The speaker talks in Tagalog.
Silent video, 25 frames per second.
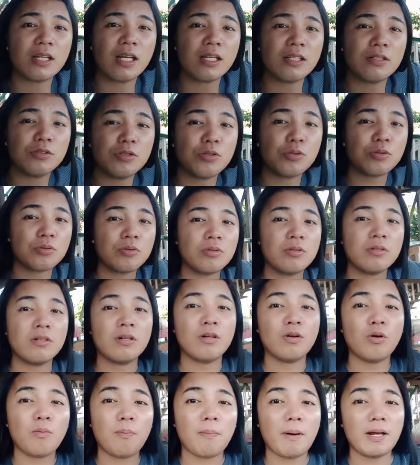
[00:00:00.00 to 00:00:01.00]
nyo, yung
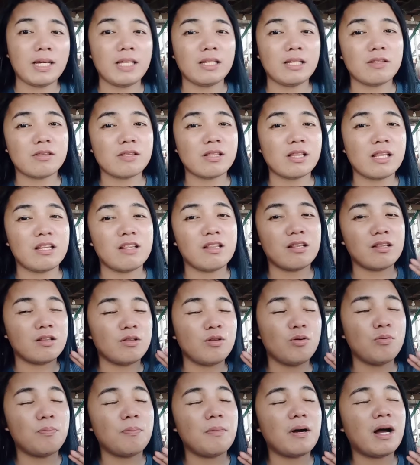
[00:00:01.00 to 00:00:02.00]
lupa dito,
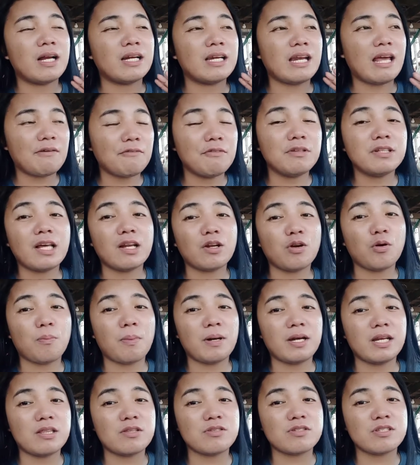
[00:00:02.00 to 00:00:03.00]
lup, ang level ng lupa
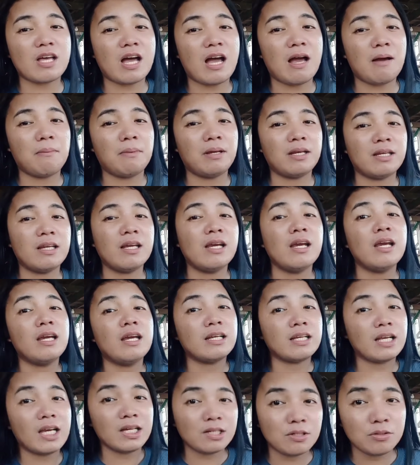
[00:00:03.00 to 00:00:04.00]
dito sa amin,
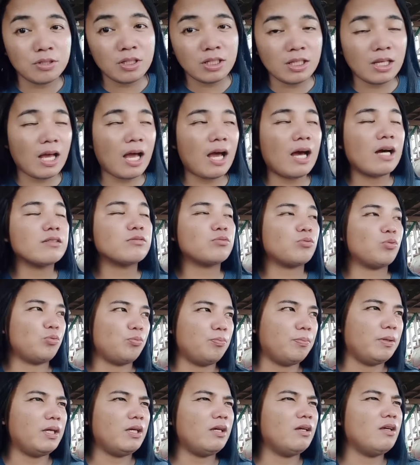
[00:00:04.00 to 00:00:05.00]
ganun din ang
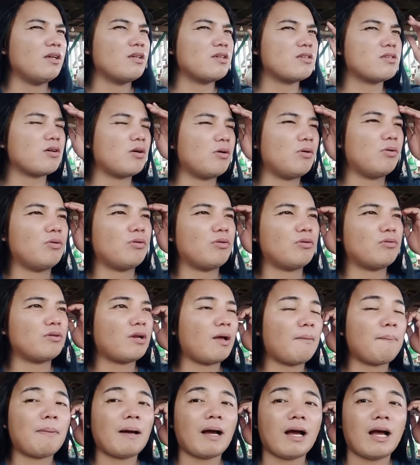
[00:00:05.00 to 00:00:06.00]
tubig. So,
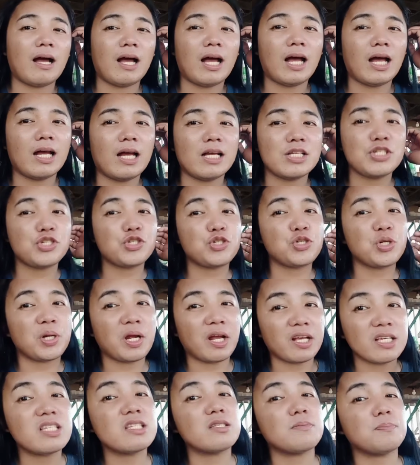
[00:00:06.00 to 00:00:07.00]

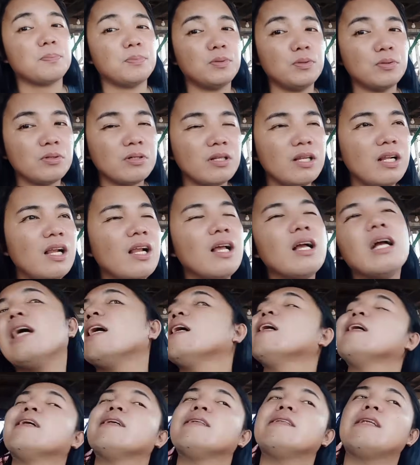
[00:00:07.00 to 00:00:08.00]
napaka-stressful
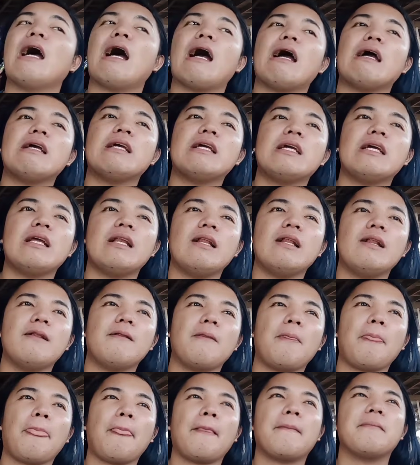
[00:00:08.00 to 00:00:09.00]
dahil
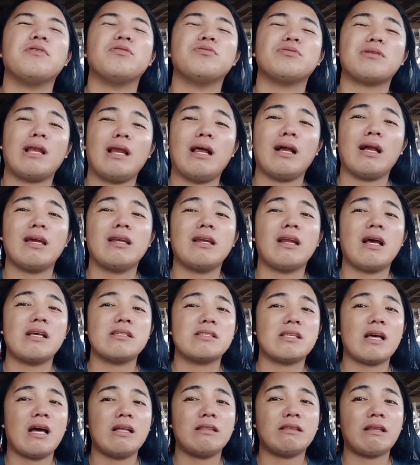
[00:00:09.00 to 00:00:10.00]
yun talaga yung
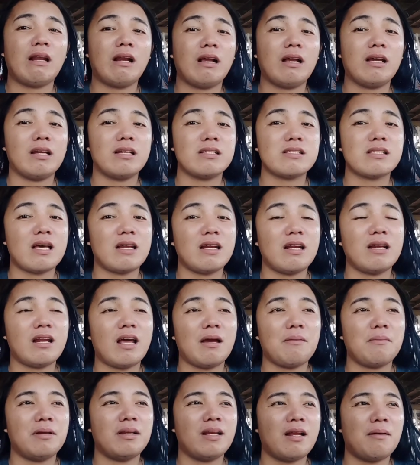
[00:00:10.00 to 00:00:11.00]
inaasahan talaga na sana
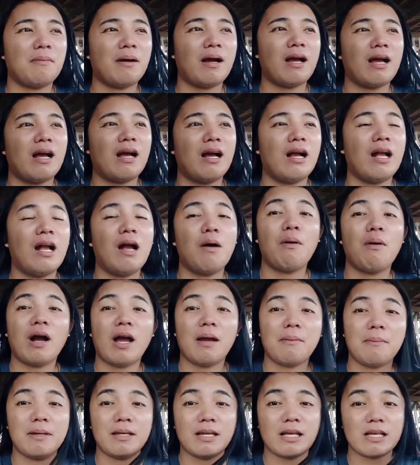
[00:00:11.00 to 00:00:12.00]
namin na makagawa
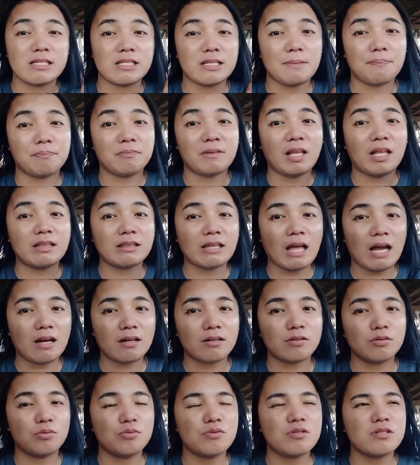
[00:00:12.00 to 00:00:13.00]
kami ng septic tank
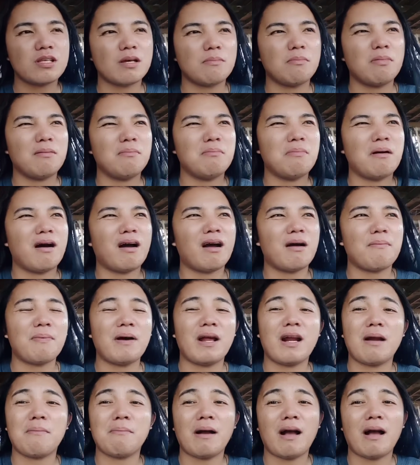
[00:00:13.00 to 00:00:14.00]
doon sa baba
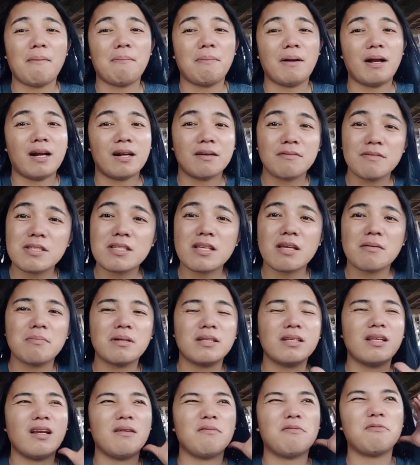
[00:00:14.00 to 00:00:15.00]
para makapag-harvest kami
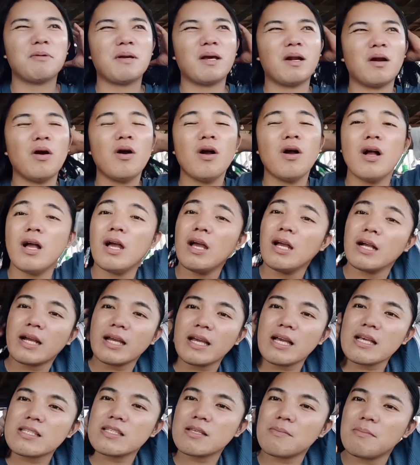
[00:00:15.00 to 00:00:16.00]
madeliver pero
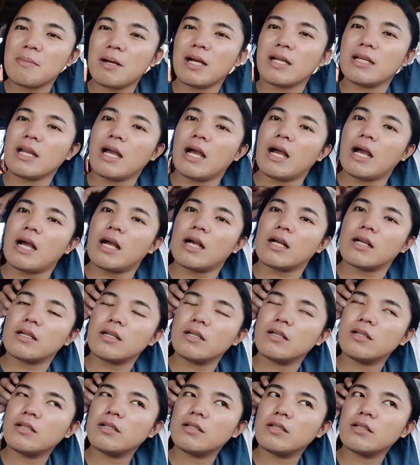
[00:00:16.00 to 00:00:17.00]
kaya sa mga nag
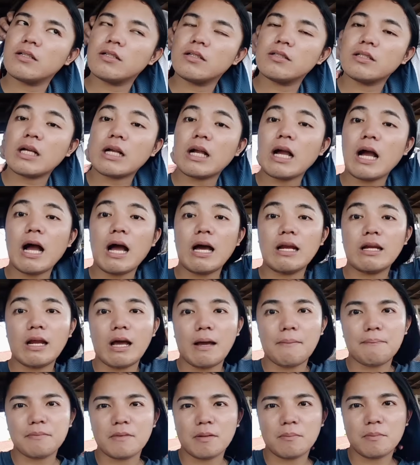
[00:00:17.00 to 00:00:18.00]

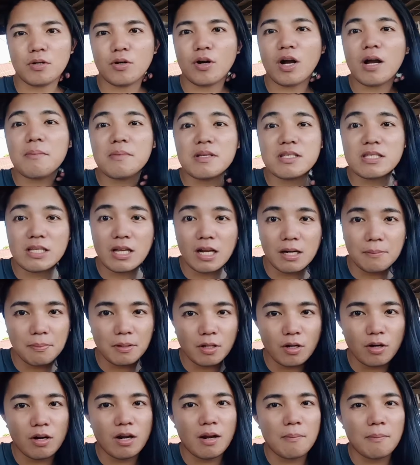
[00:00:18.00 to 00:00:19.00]
naghahanap na meron kami CR
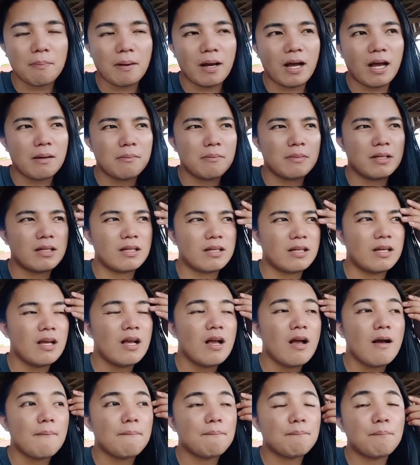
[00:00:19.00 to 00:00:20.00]
pero wala pa kaming
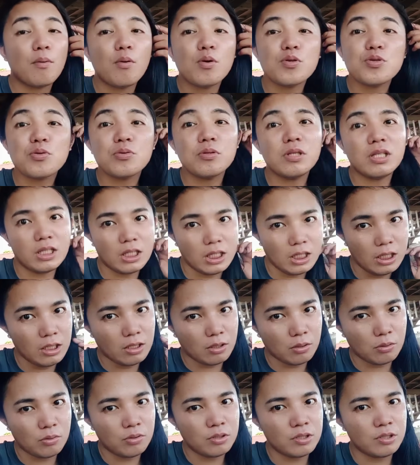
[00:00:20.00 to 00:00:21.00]
Poso de
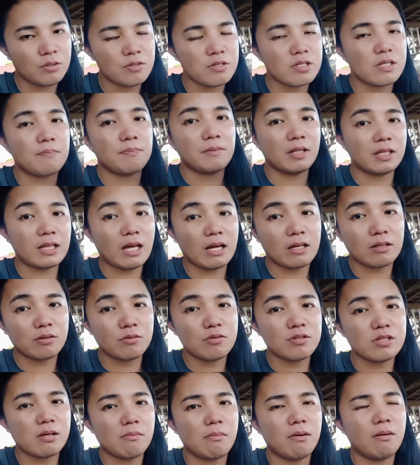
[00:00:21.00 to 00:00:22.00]
Negro, yung septic tank
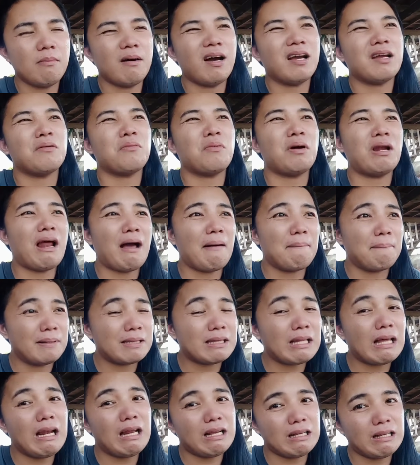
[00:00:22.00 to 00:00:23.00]
doon sa baba ay wala pa
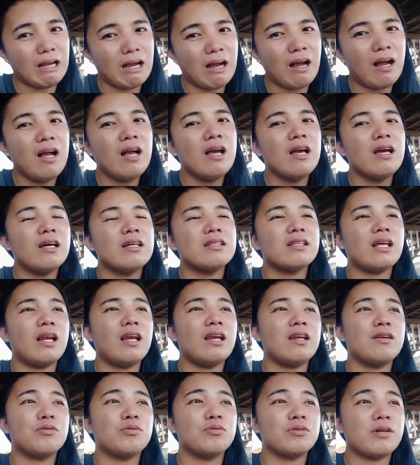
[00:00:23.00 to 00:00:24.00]
talaga
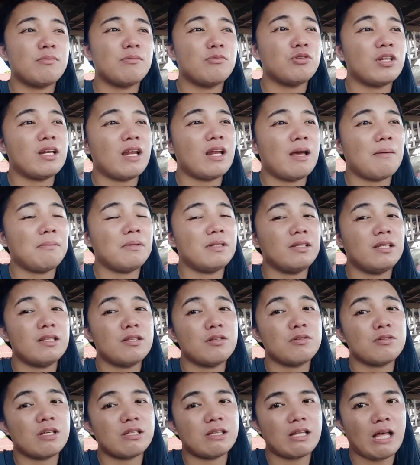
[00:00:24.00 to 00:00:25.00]
dahil inuuna muna namin dito
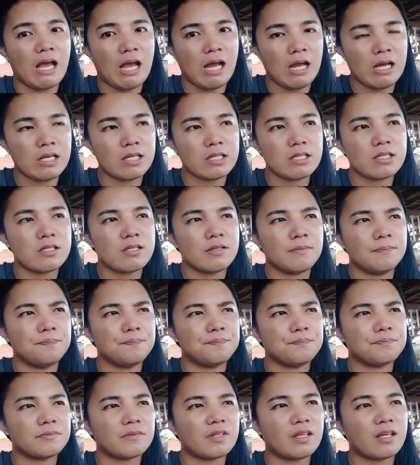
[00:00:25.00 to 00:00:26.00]
sa taas
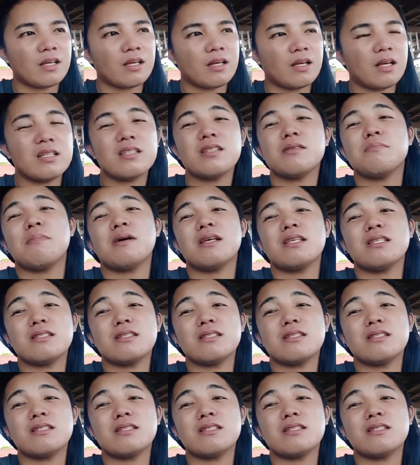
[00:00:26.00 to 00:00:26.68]
kasi mas